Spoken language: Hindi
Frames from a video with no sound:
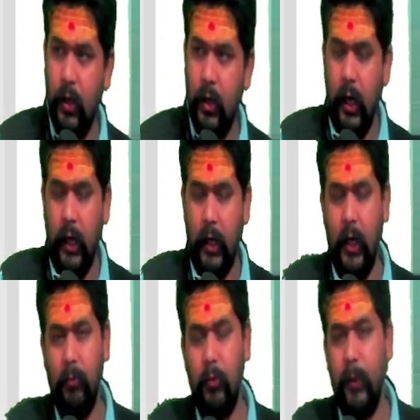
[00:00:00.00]
अगर
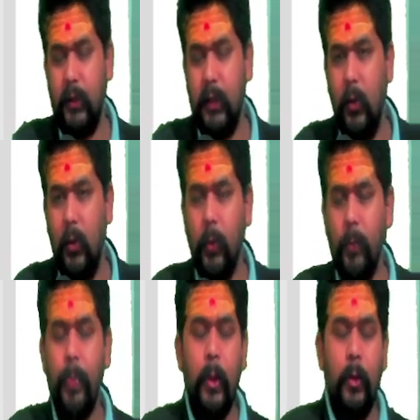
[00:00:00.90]
आपको पता हो
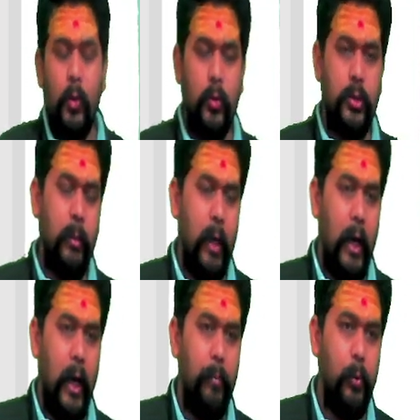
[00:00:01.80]
तो जब
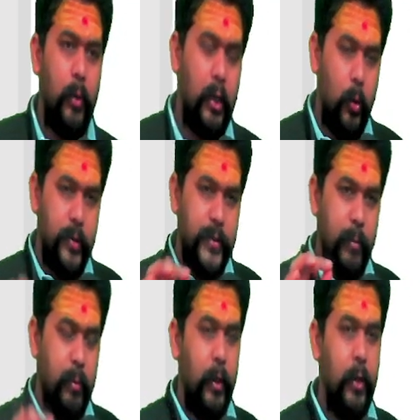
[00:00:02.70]
आप लोग एक कॉन्सेप्ट
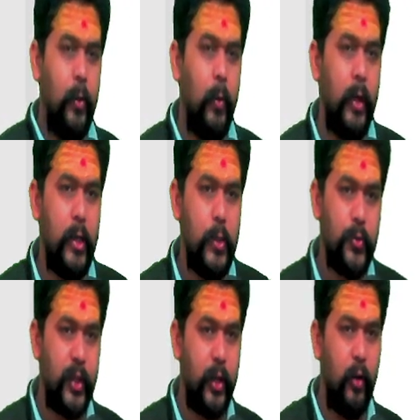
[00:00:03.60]
पढ़े होंगे
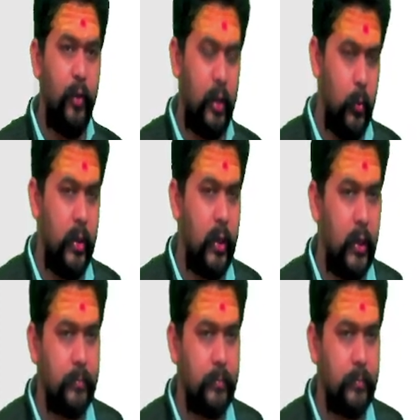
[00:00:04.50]
यूज़र ऑफ अकाउंटिंग